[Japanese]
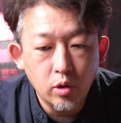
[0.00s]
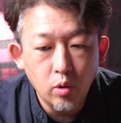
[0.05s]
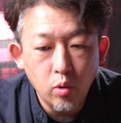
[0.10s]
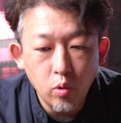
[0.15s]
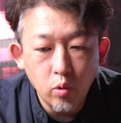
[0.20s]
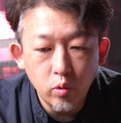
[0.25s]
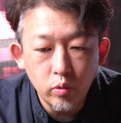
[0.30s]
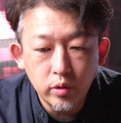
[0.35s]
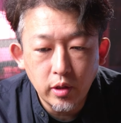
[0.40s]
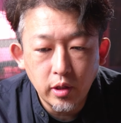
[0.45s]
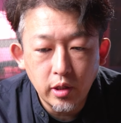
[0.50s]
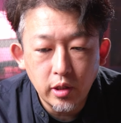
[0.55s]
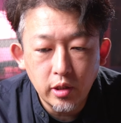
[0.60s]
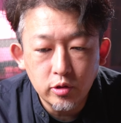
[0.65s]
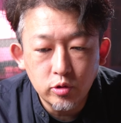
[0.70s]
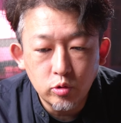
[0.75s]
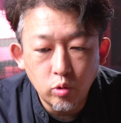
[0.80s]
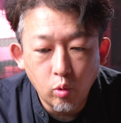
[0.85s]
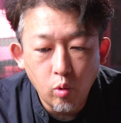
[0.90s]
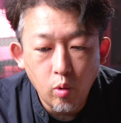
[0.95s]
基本的
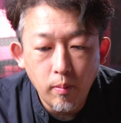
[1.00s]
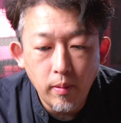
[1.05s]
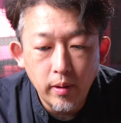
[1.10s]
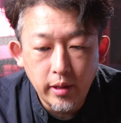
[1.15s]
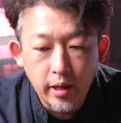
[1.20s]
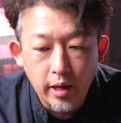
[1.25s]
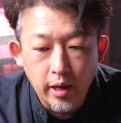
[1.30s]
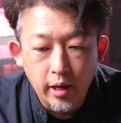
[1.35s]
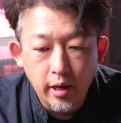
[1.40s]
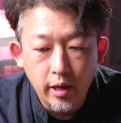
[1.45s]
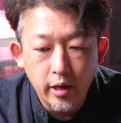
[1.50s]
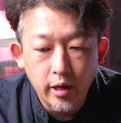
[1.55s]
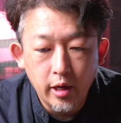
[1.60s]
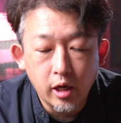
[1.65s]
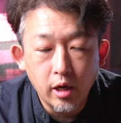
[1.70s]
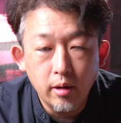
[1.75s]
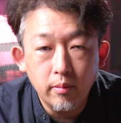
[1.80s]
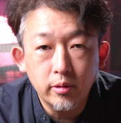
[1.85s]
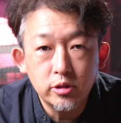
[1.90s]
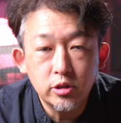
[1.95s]
にそこまで
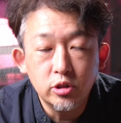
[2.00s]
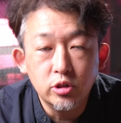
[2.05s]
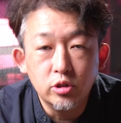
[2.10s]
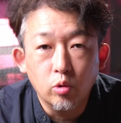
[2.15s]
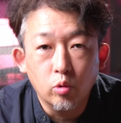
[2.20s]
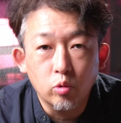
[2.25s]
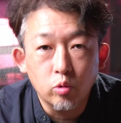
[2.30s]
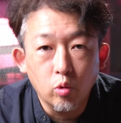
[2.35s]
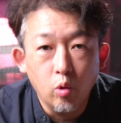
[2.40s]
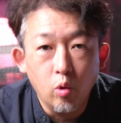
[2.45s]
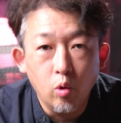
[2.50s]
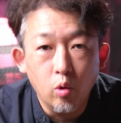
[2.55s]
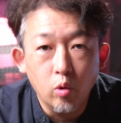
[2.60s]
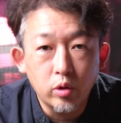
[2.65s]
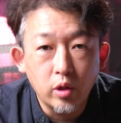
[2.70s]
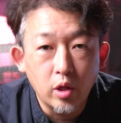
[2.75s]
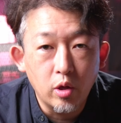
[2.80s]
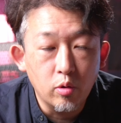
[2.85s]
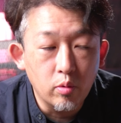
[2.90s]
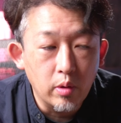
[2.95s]
やかましい
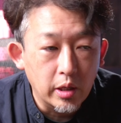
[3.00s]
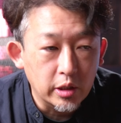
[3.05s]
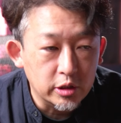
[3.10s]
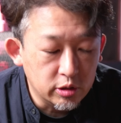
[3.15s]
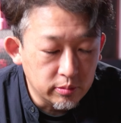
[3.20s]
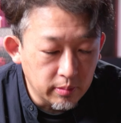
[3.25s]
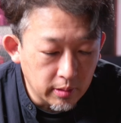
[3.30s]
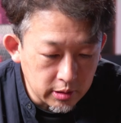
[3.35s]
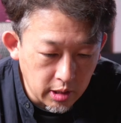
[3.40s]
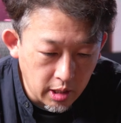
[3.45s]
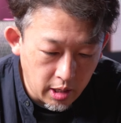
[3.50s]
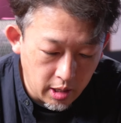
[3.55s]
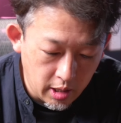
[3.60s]
音っていうのはしませ